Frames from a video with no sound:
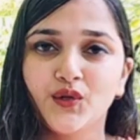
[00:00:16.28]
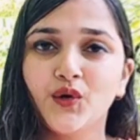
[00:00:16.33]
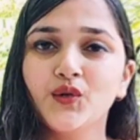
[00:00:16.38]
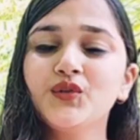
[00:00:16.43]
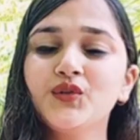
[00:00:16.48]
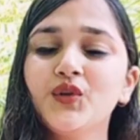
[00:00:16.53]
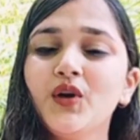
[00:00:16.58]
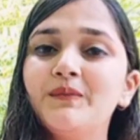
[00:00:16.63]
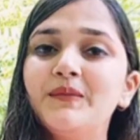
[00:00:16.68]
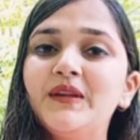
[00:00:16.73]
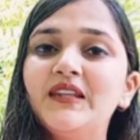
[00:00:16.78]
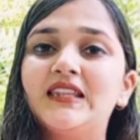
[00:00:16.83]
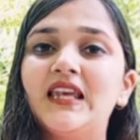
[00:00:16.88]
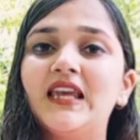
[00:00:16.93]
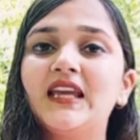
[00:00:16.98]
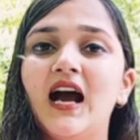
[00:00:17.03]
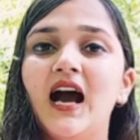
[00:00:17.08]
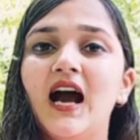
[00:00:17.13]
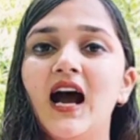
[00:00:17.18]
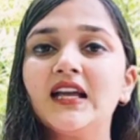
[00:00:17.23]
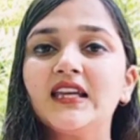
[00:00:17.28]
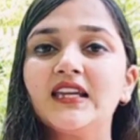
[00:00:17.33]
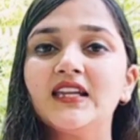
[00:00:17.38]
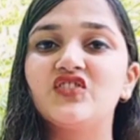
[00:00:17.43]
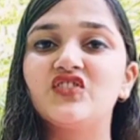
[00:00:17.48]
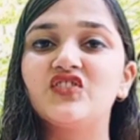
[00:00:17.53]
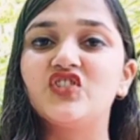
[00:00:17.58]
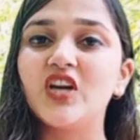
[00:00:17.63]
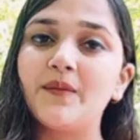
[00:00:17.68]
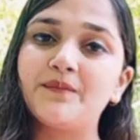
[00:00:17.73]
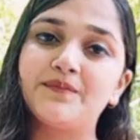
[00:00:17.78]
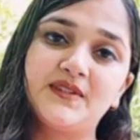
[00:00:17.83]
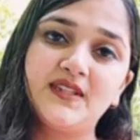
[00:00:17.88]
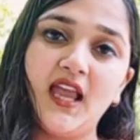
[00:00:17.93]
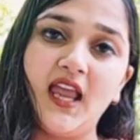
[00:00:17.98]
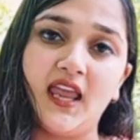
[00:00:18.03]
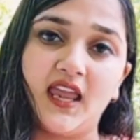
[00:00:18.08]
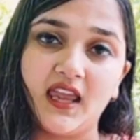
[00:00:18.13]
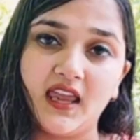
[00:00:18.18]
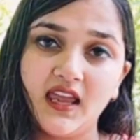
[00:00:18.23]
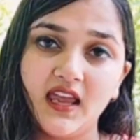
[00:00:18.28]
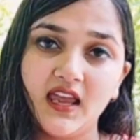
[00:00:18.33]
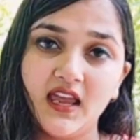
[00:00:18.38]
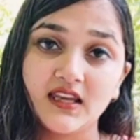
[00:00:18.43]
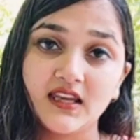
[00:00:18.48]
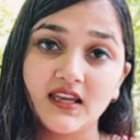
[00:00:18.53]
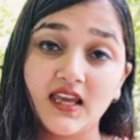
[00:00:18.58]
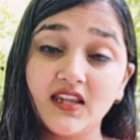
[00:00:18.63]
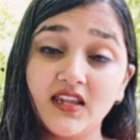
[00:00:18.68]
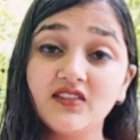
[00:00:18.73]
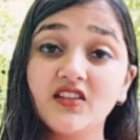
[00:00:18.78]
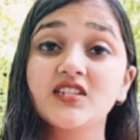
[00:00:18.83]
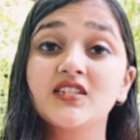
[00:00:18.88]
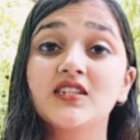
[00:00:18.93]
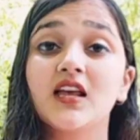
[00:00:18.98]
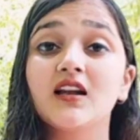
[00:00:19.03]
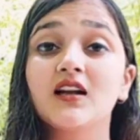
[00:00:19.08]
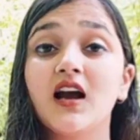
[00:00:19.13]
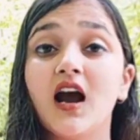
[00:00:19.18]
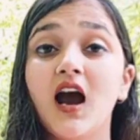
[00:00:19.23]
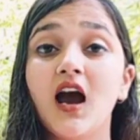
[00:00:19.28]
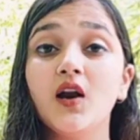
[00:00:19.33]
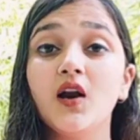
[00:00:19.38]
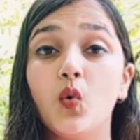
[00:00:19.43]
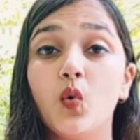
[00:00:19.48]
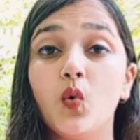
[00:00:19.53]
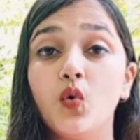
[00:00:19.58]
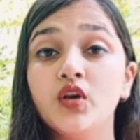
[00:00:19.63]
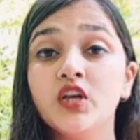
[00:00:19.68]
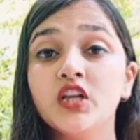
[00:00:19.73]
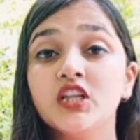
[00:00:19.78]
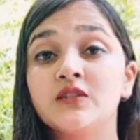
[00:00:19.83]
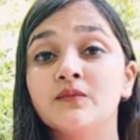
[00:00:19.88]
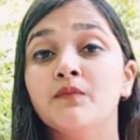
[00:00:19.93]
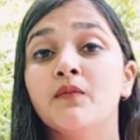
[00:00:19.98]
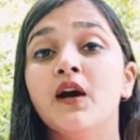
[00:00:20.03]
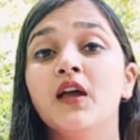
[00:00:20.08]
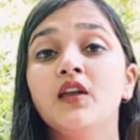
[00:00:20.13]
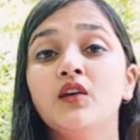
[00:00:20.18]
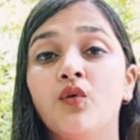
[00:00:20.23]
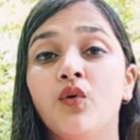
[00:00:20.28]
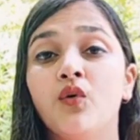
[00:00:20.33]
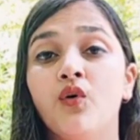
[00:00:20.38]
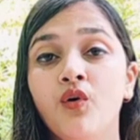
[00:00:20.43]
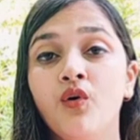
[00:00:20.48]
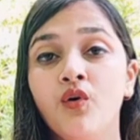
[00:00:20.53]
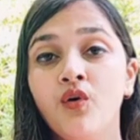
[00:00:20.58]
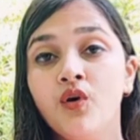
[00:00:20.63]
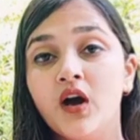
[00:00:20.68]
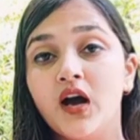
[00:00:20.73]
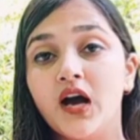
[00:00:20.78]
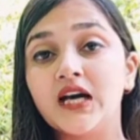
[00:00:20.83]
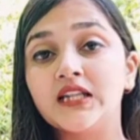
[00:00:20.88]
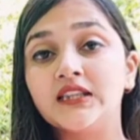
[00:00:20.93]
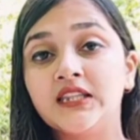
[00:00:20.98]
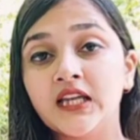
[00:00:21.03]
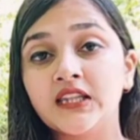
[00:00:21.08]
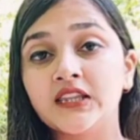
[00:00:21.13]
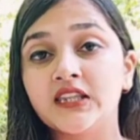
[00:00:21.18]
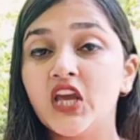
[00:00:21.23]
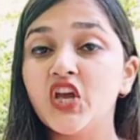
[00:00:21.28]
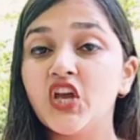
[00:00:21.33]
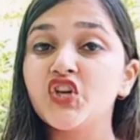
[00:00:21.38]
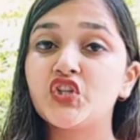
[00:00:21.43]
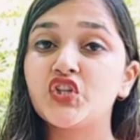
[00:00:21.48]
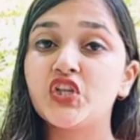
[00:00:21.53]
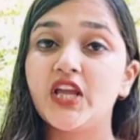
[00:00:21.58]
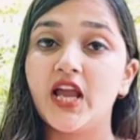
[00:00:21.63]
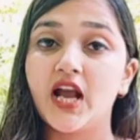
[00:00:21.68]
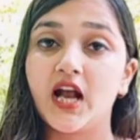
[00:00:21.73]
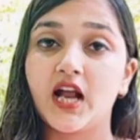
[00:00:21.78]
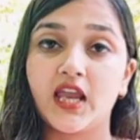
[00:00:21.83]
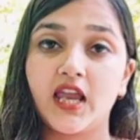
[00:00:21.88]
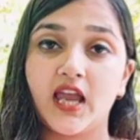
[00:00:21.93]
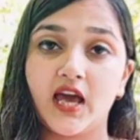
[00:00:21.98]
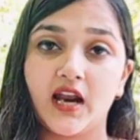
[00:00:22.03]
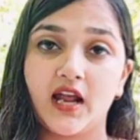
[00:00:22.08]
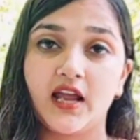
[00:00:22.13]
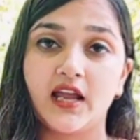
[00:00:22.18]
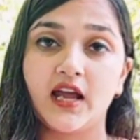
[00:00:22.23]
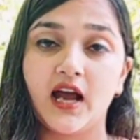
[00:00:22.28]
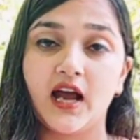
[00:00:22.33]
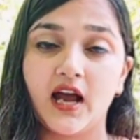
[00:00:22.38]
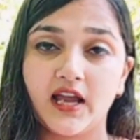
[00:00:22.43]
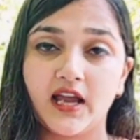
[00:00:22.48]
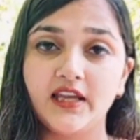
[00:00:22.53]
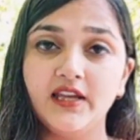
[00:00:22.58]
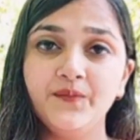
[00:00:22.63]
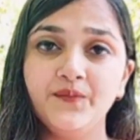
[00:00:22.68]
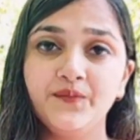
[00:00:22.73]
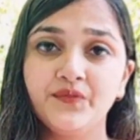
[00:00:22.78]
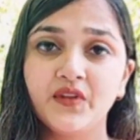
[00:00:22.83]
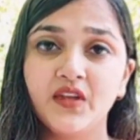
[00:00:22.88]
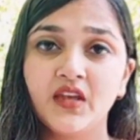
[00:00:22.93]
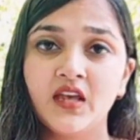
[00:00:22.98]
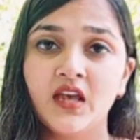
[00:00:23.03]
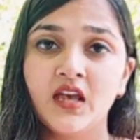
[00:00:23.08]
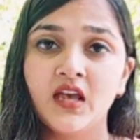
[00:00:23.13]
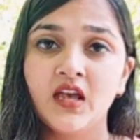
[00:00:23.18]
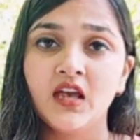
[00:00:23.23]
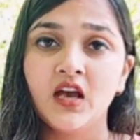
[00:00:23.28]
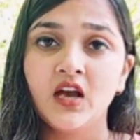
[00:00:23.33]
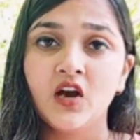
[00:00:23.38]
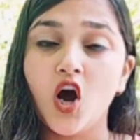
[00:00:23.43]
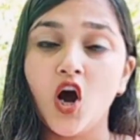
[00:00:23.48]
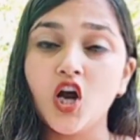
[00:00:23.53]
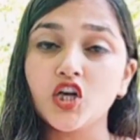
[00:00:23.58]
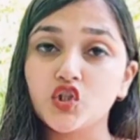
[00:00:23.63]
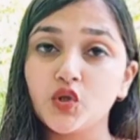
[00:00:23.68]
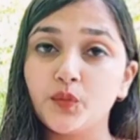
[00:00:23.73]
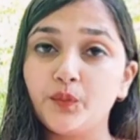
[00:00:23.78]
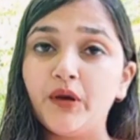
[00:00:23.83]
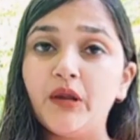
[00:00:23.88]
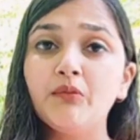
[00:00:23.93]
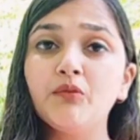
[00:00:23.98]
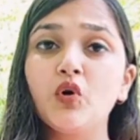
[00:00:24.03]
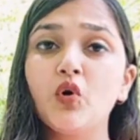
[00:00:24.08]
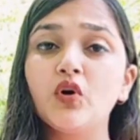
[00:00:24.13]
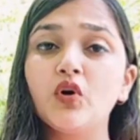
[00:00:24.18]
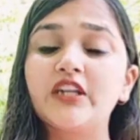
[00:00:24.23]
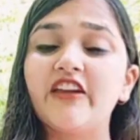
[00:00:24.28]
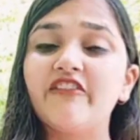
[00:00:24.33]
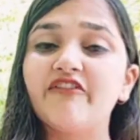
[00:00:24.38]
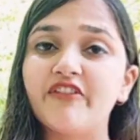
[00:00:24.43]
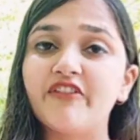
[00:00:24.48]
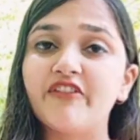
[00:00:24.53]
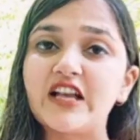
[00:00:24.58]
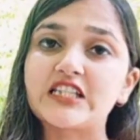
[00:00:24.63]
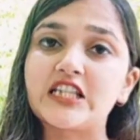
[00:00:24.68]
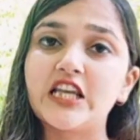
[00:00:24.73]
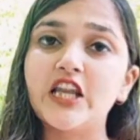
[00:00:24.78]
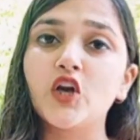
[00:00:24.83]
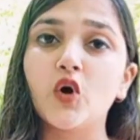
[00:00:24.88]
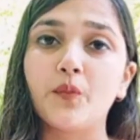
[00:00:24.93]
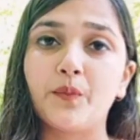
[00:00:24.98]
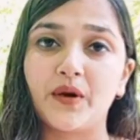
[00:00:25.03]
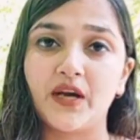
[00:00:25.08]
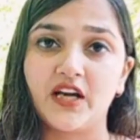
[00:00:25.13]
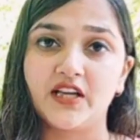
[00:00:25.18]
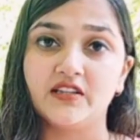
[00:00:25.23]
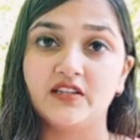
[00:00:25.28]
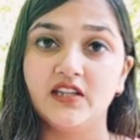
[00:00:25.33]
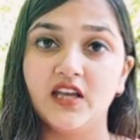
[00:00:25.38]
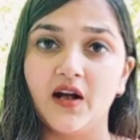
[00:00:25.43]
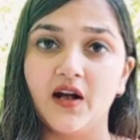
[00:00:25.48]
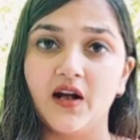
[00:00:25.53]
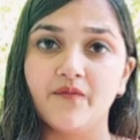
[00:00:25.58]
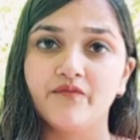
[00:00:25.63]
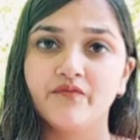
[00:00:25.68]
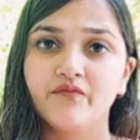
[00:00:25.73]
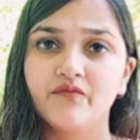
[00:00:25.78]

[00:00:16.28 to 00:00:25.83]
दोस्तों हमने देखा कि जब से केंद्र सरकार 19 मई को अध्यादेश ले आई और सुप्रीम कोर्ट के फैसले को पलट दिया